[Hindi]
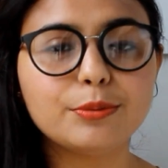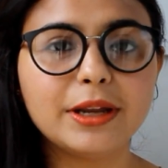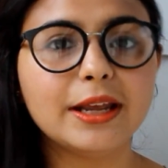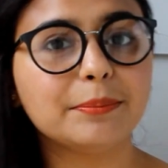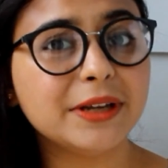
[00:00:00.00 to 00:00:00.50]
जो
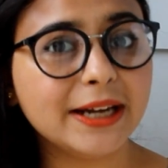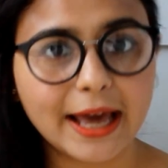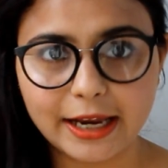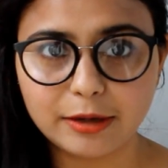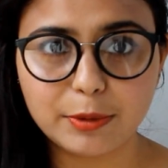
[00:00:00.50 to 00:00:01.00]
मैंने अपनी
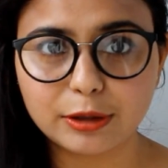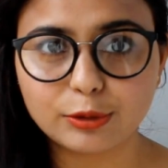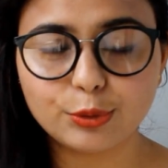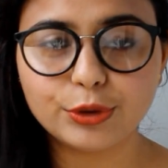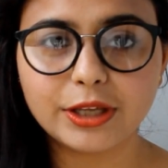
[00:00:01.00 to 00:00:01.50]
डाइट में
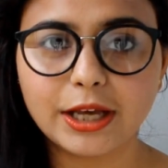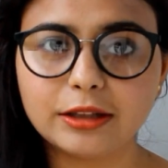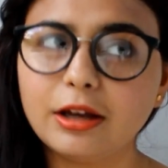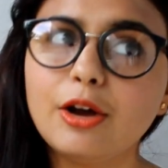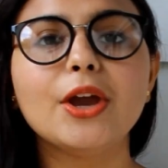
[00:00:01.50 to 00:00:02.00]
इंक्लूड किया
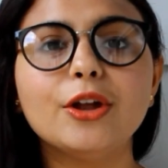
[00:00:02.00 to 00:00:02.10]
था